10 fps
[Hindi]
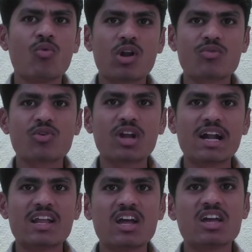वोडाफोन
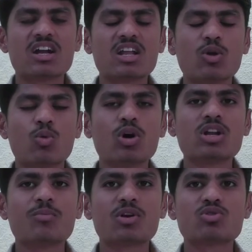आइडिया एयरटेल वो
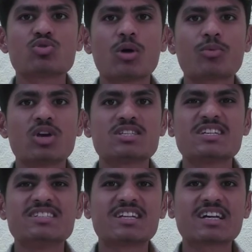नंबर जो तो आपको
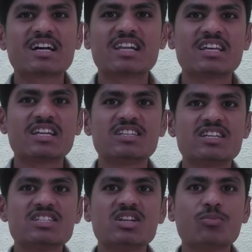ऐसे इंटर कर देना है
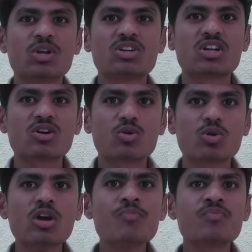जैसे नंबर इंटर
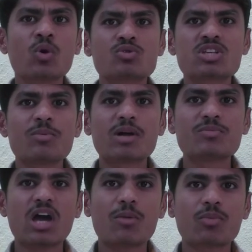करोगे उसके बाद
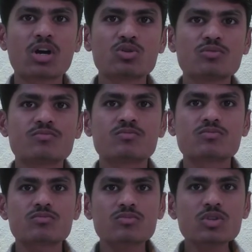में आपका जो
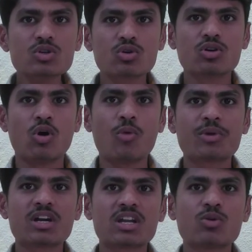
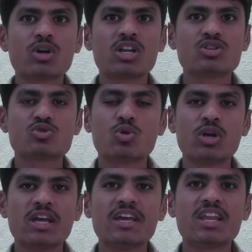ऑपरेटर वगैरह जो
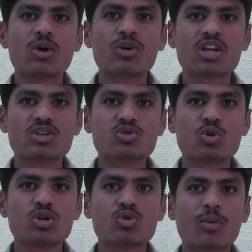है एरिया वगैरह जो
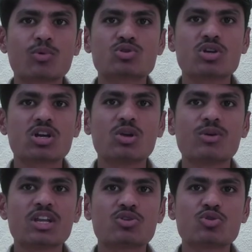है तो आपको सर्कल
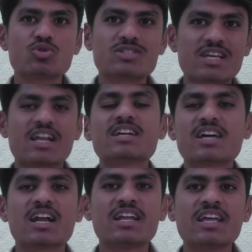वगैरह जो है तो सिलेक्ट
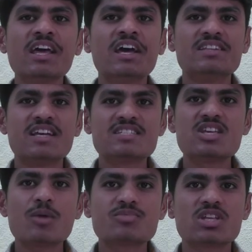कर लेना है
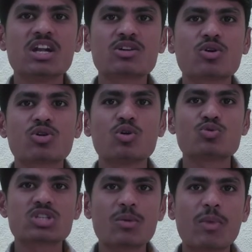जैसे आप सिलेक्ट करोगे
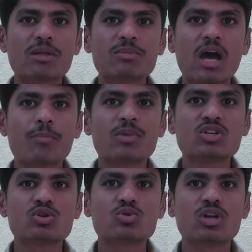उसके बाद में आपने
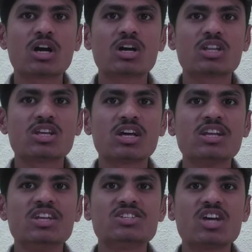जो है तो क्या कर देना
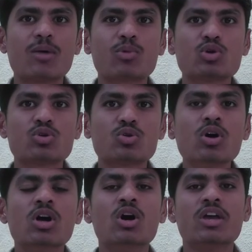है नीचे आपको जो तो
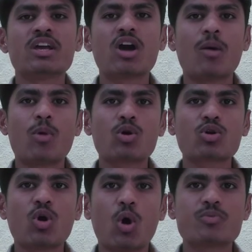एक अमाउंट
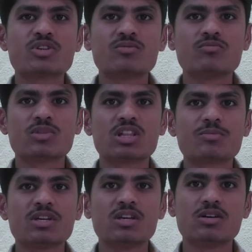का ऑप्शन
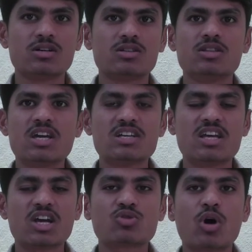मतलब कि दिया
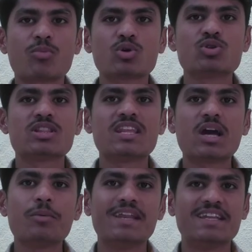जाएगा तो आपको जितने
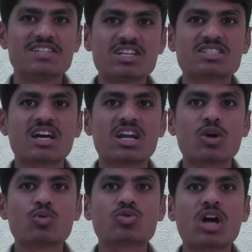का भी रिचार्ज करना है
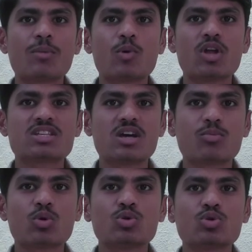उतना अमाउंट ऐसे
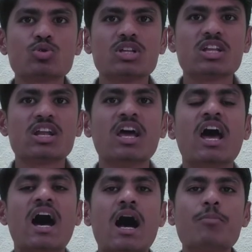आपको जो है तो दे देना है
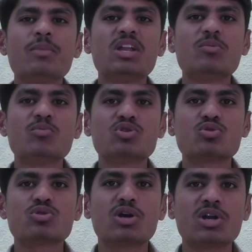आप मिनिमम
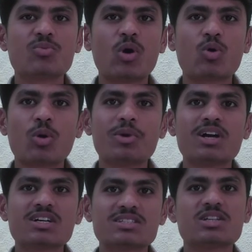जो तो थर्टी फाइव को भी
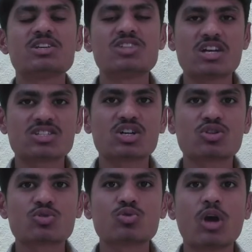अगर से रिचार्ज
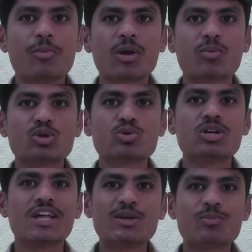करते हो तो यहाँ पर आपको जो
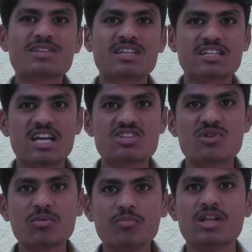टेन रुपीज का
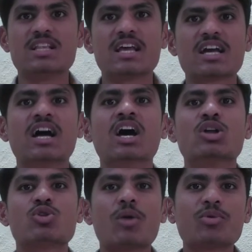कैशबैक मिल जाएगा
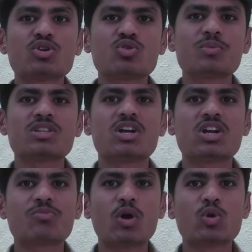तो यहाँ पर जो तो मैं
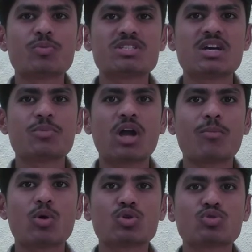थर्टी फाइव रुपीज यहाँ पर
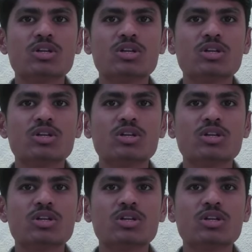अमाउंट जो